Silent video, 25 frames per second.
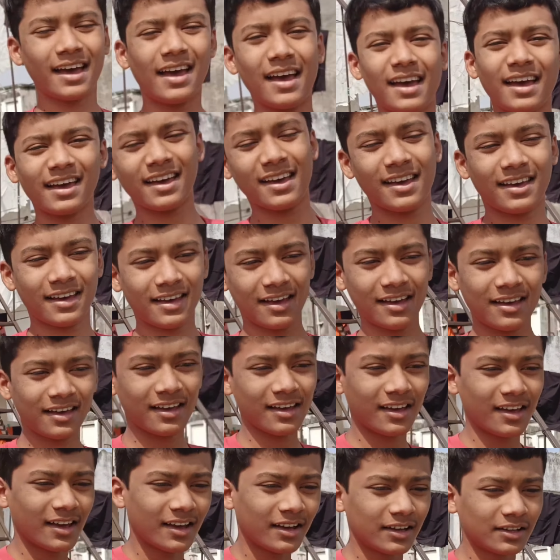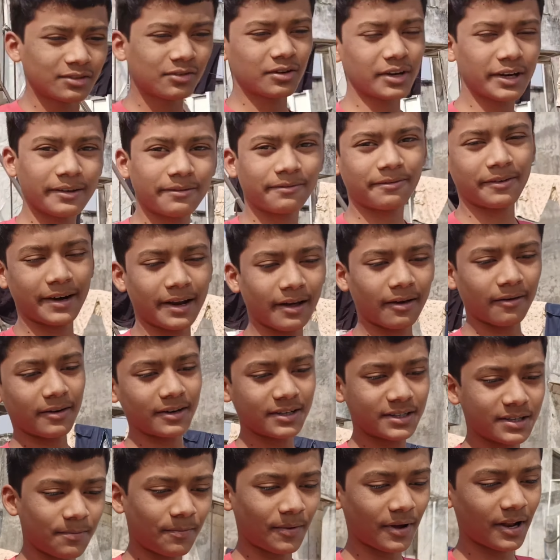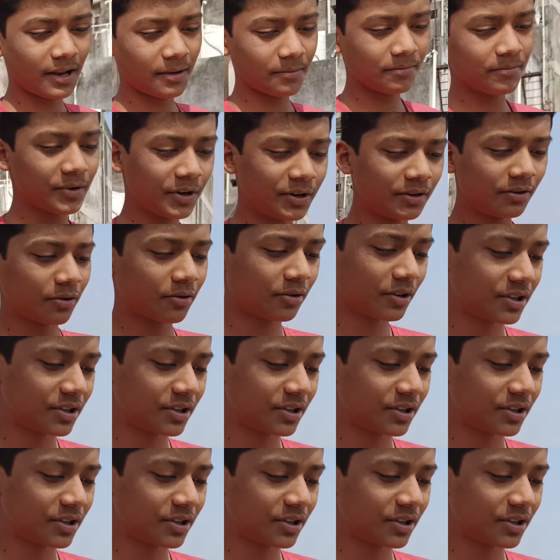है तो गाइस फटाफट से पहले हम वीडियो